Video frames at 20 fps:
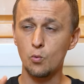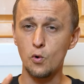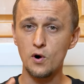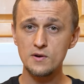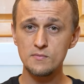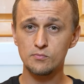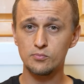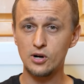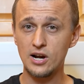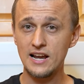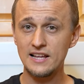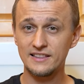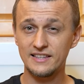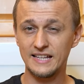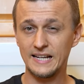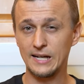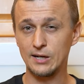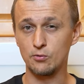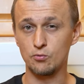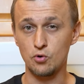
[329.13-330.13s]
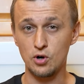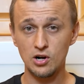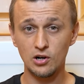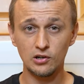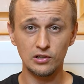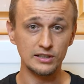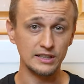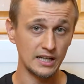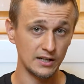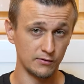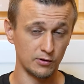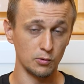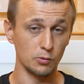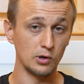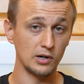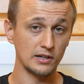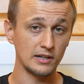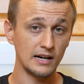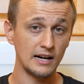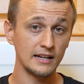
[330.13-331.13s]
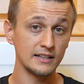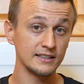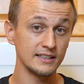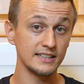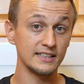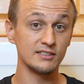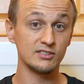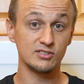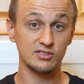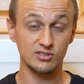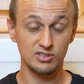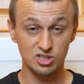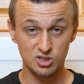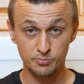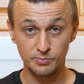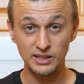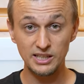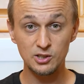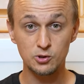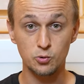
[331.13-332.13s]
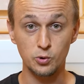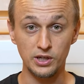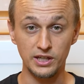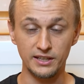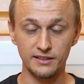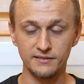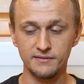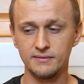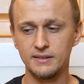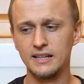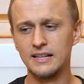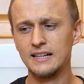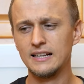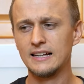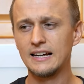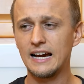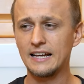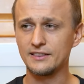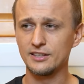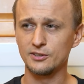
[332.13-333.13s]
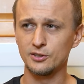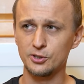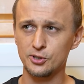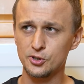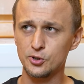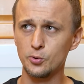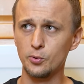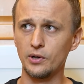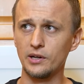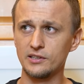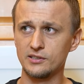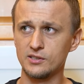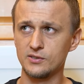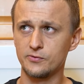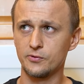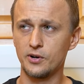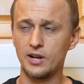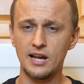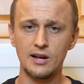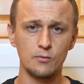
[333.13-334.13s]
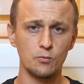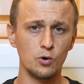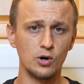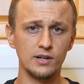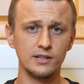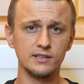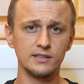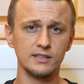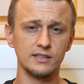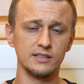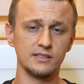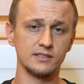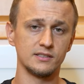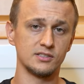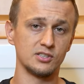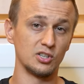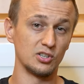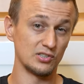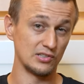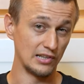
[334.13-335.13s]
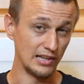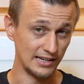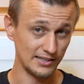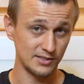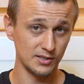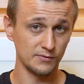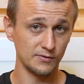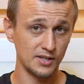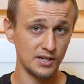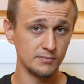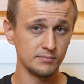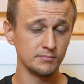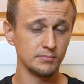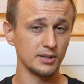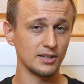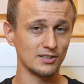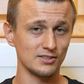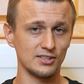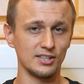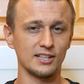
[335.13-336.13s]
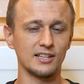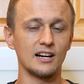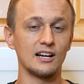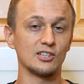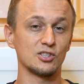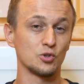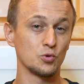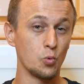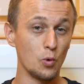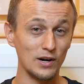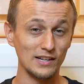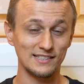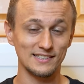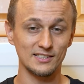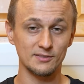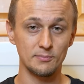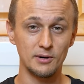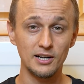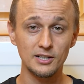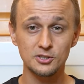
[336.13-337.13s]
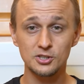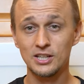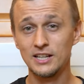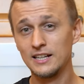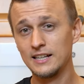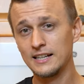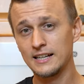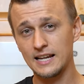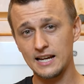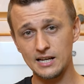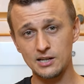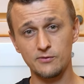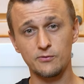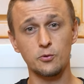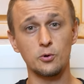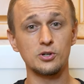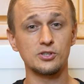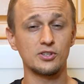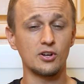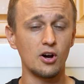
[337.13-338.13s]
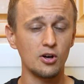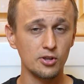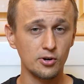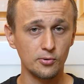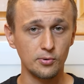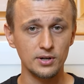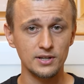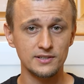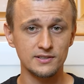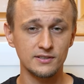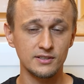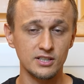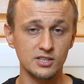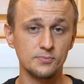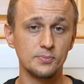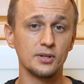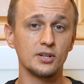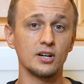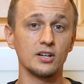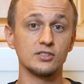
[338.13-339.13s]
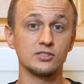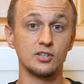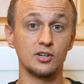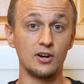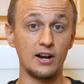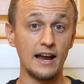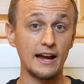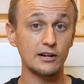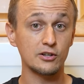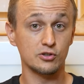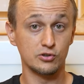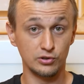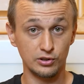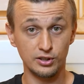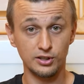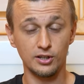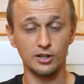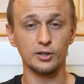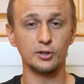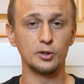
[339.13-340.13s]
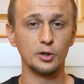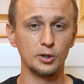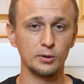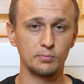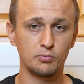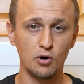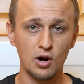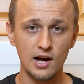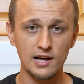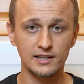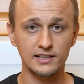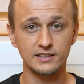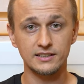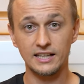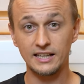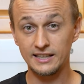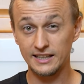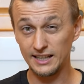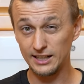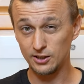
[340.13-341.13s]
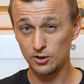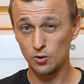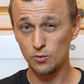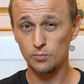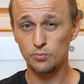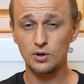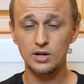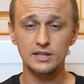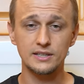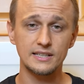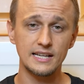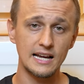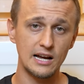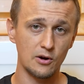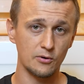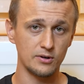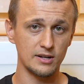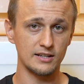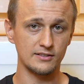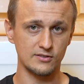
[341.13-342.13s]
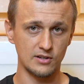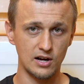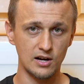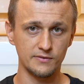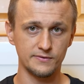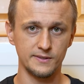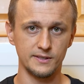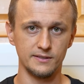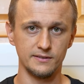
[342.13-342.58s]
Una marca en la que rara vez trabajo es Speed Queen. Creo que hay dos razones para ello. Una es porque hay menos, ya que son el doble de caras, y la otra razón es porque realmente son un buen producto y no se dañan con tanta frecuencia.